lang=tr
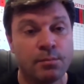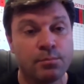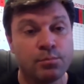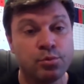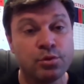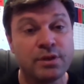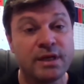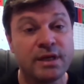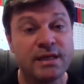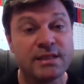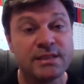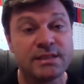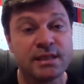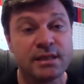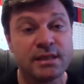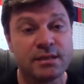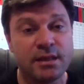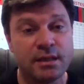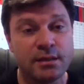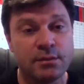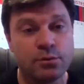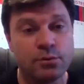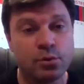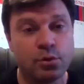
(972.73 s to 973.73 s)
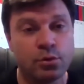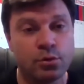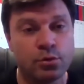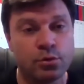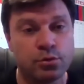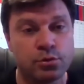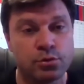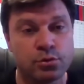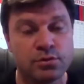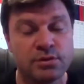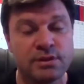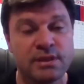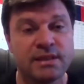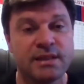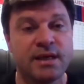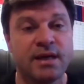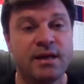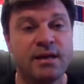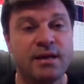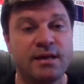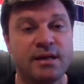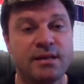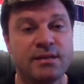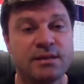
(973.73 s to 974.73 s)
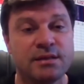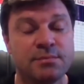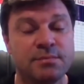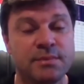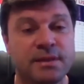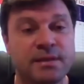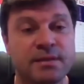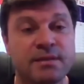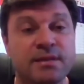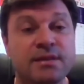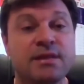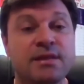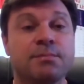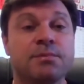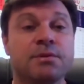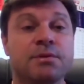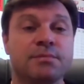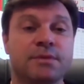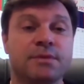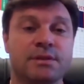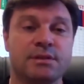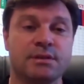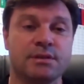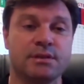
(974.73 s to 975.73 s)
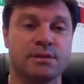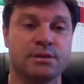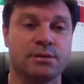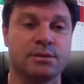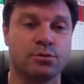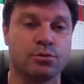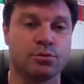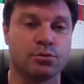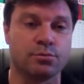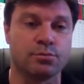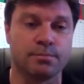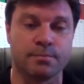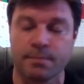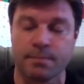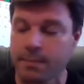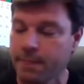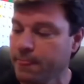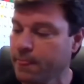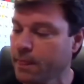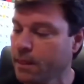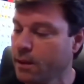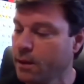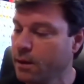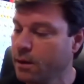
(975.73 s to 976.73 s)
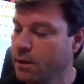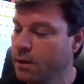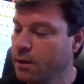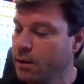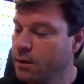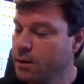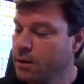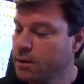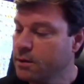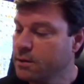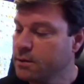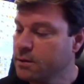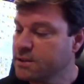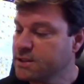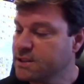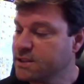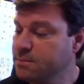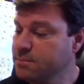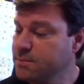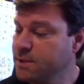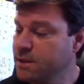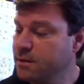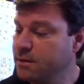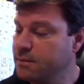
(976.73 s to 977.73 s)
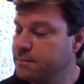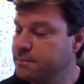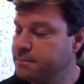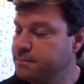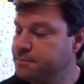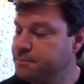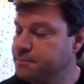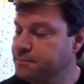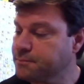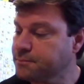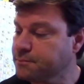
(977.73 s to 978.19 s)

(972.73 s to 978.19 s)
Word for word: bu gerçekler doğrultusunda değerlendirmelerin yapılmasını istiyorum. Şimdi